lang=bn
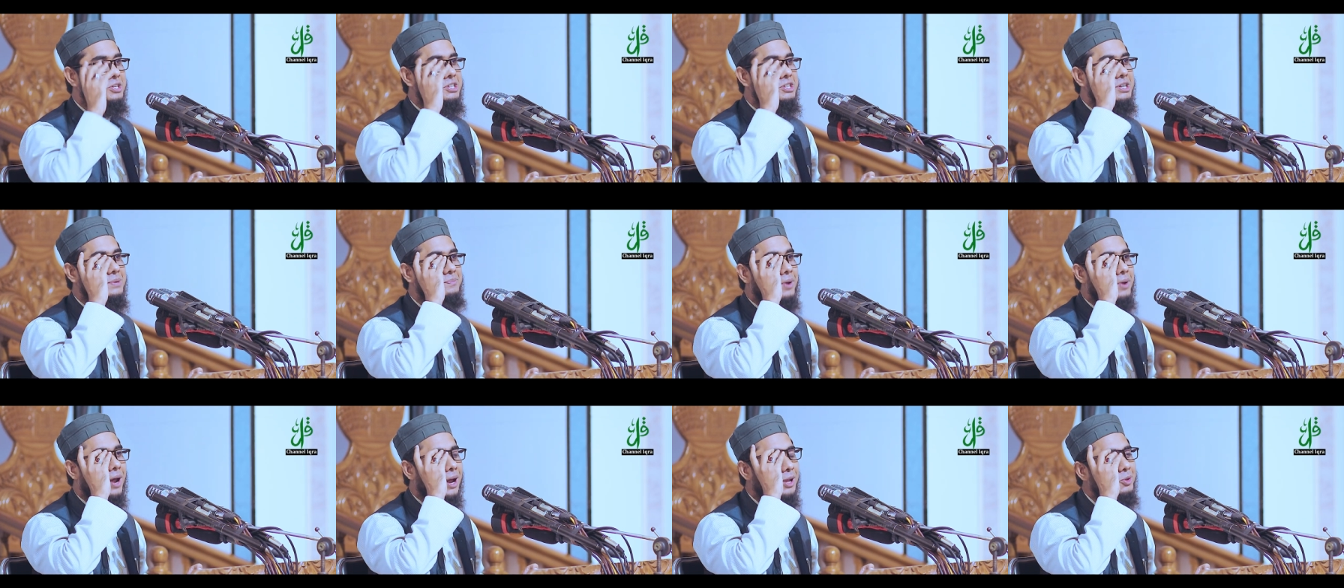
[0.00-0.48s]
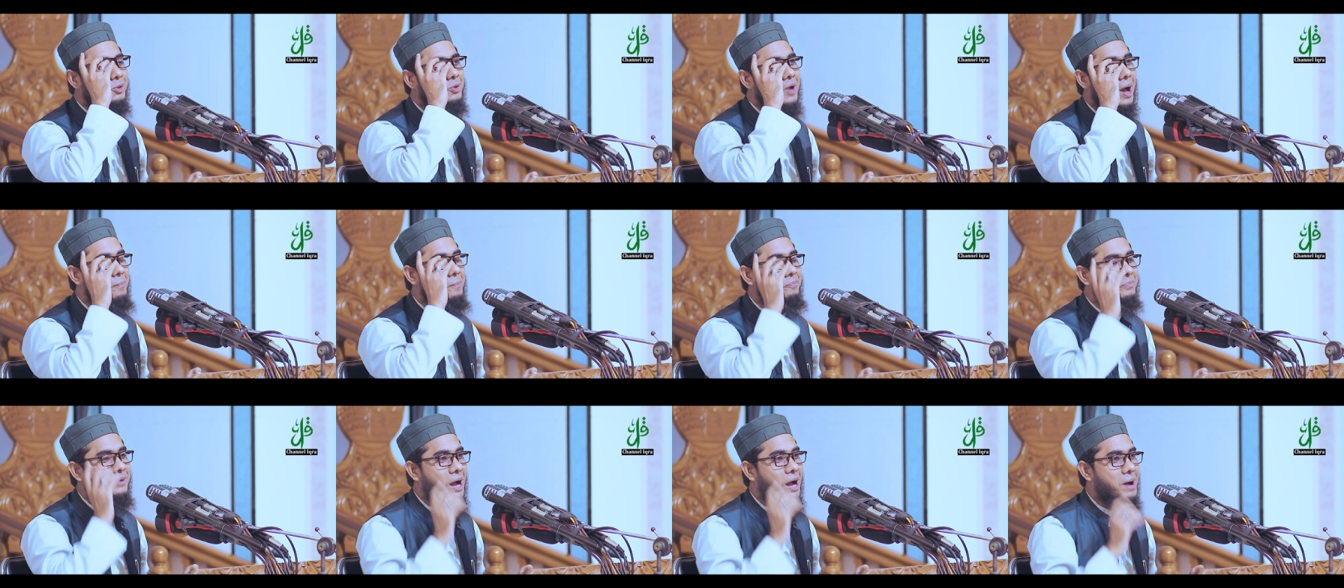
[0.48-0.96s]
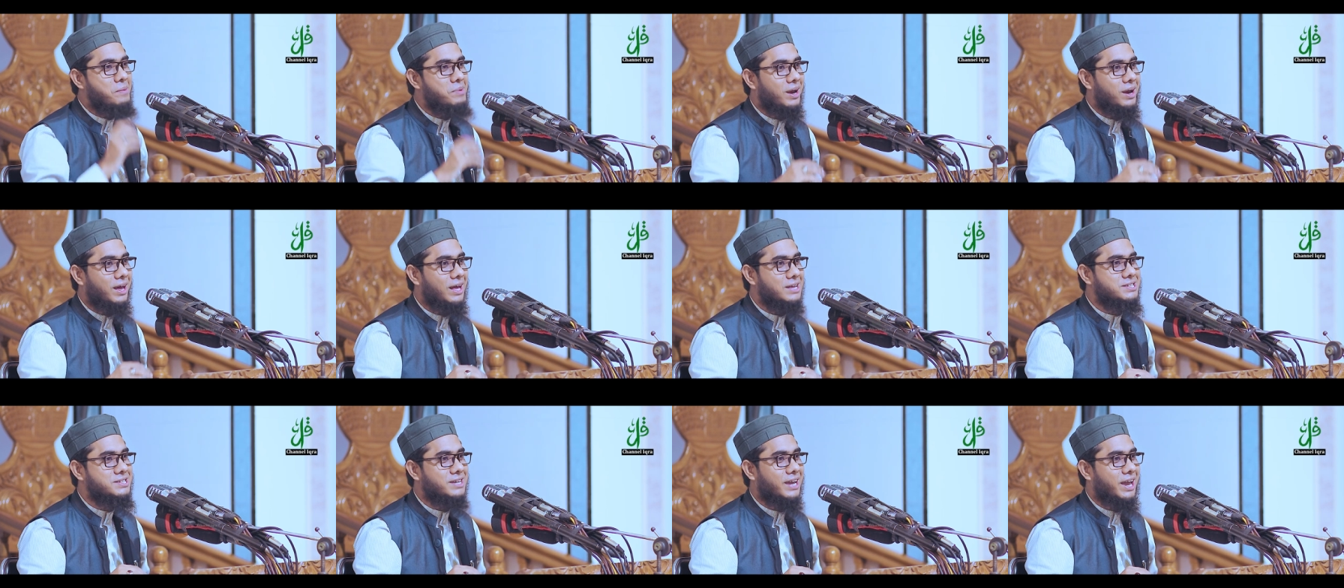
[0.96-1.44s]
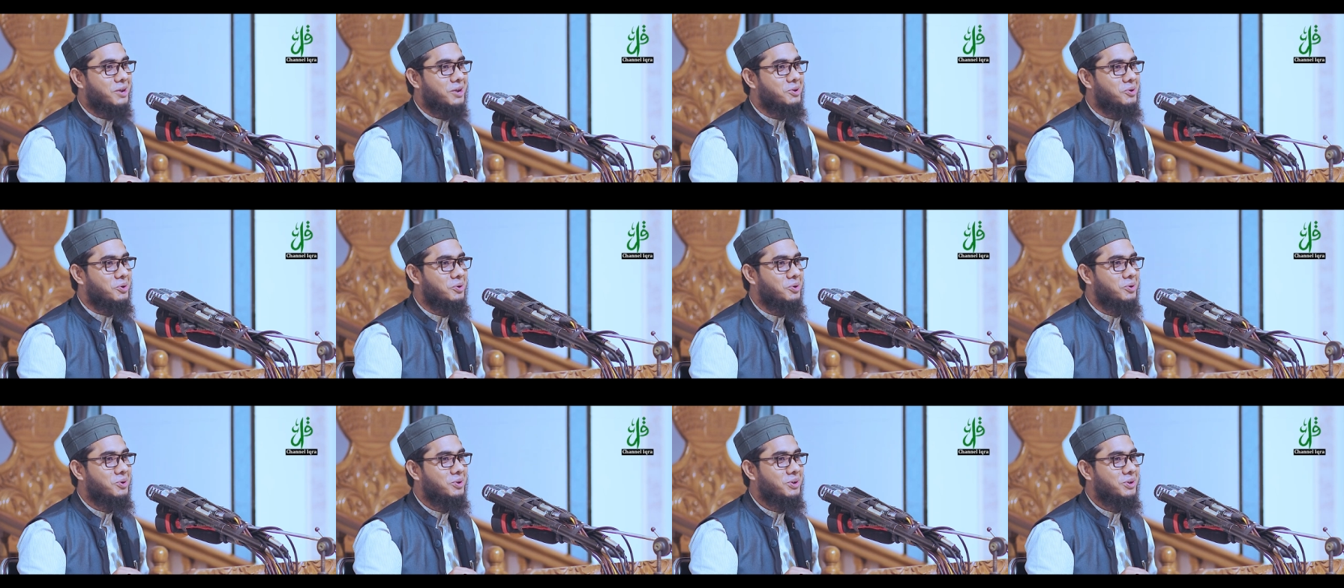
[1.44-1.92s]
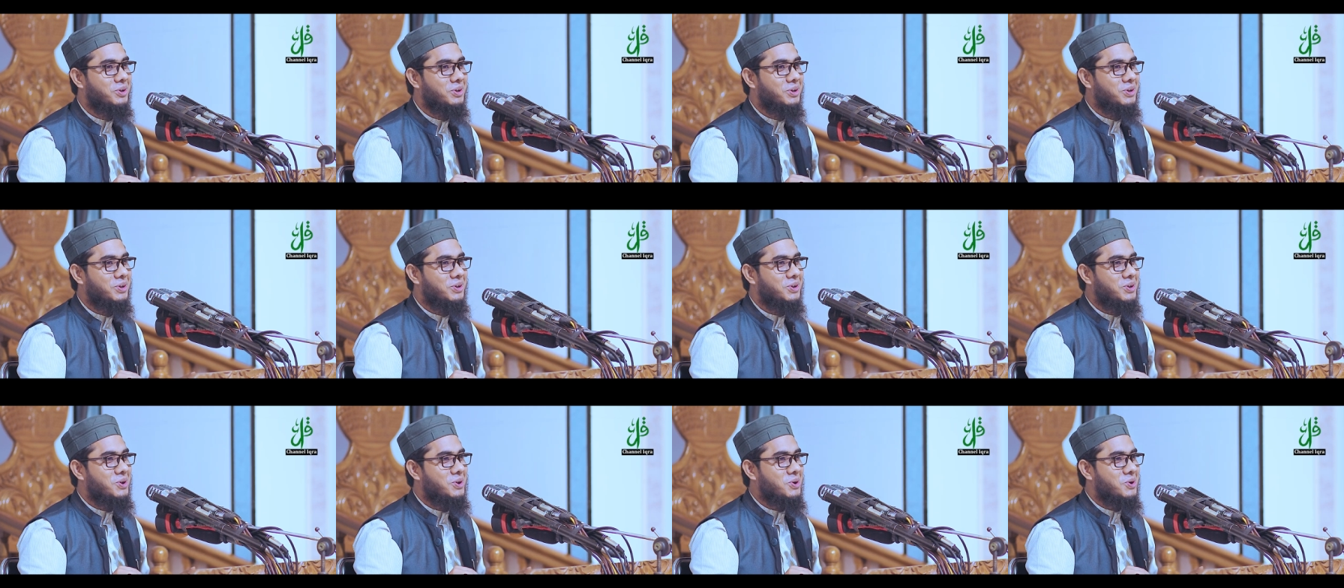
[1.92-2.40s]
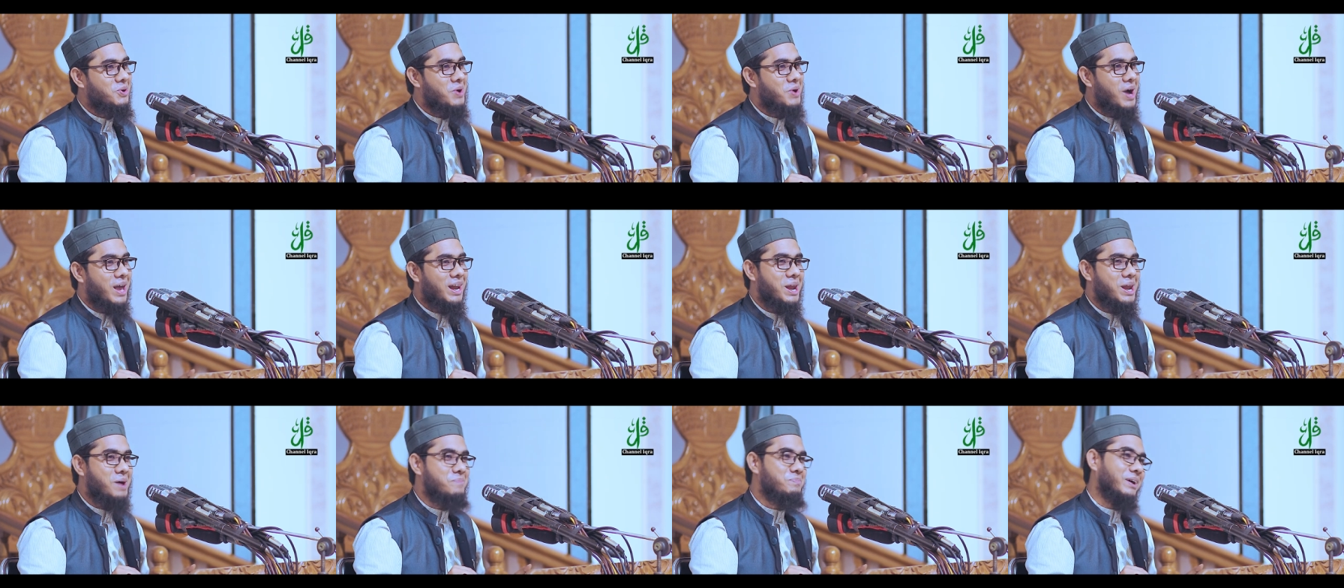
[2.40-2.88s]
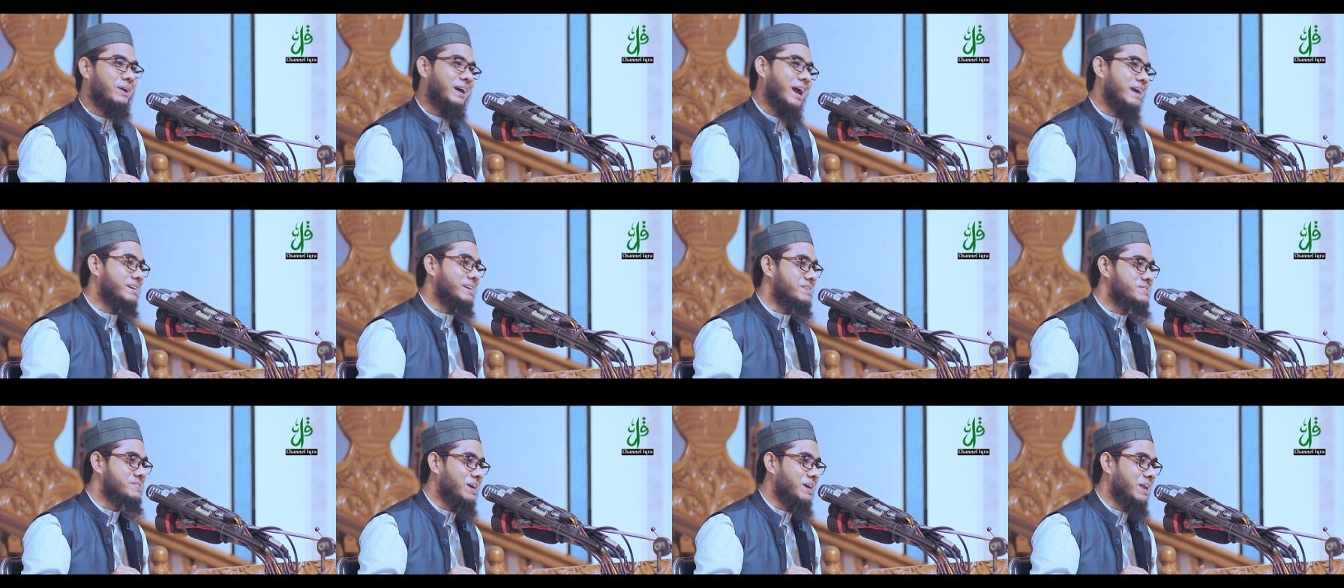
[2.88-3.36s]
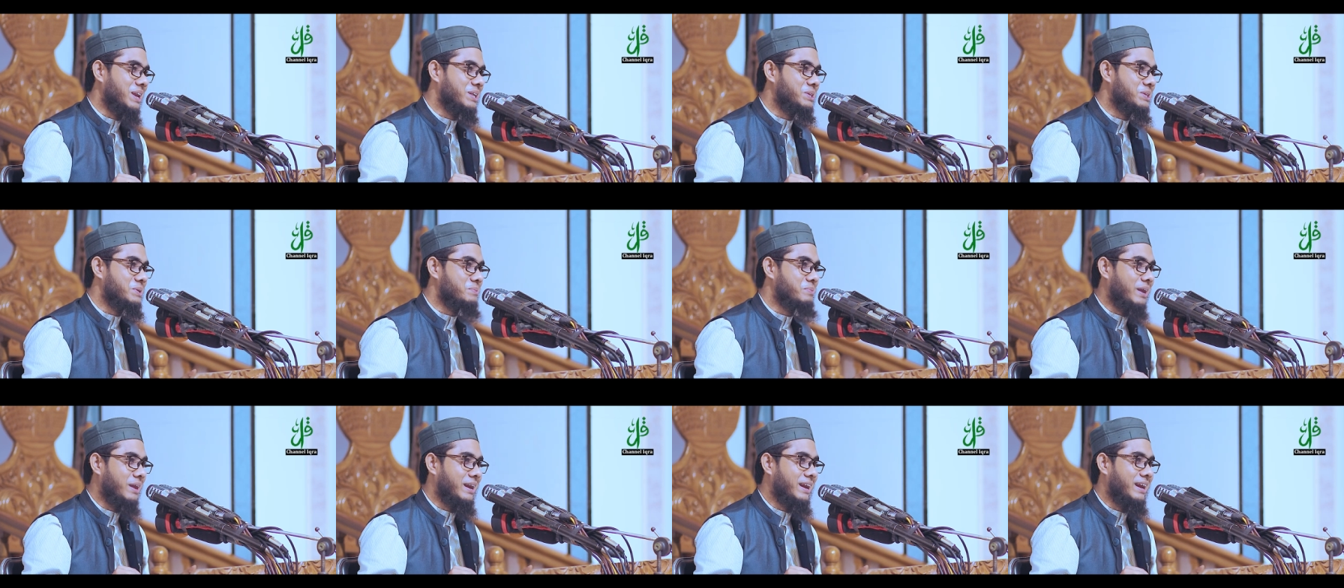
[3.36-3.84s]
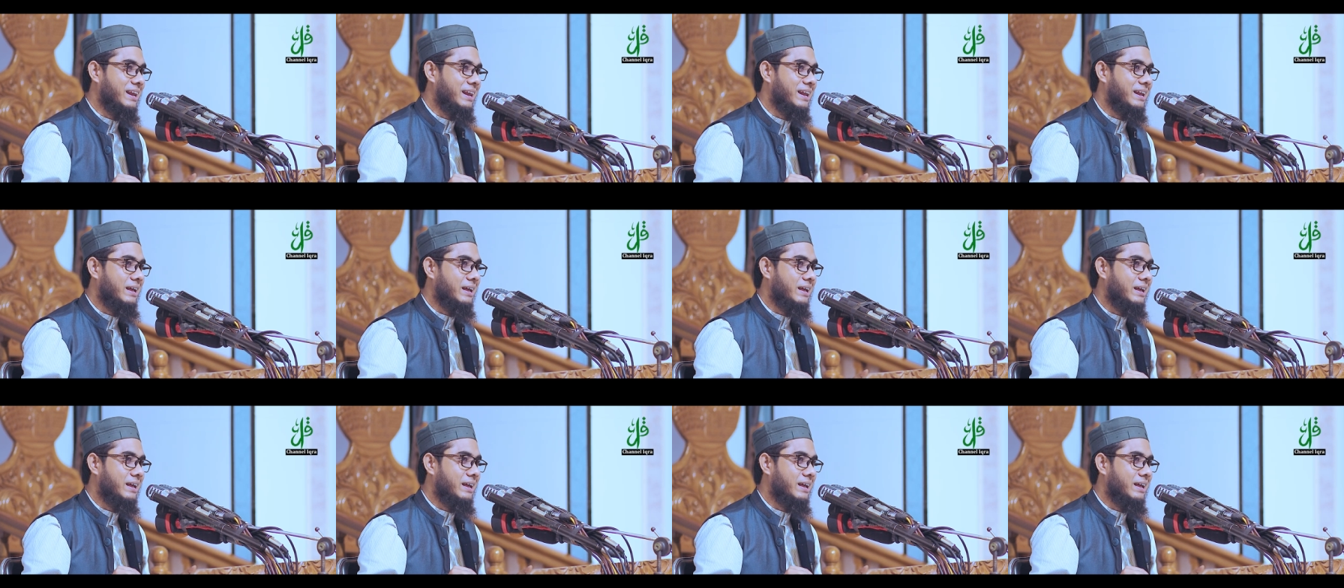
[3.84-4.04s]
জিব্রাইল তো আপনি আমার কাছে কেন আল্লাহ আপনাকে একটা ছেলে দিবেন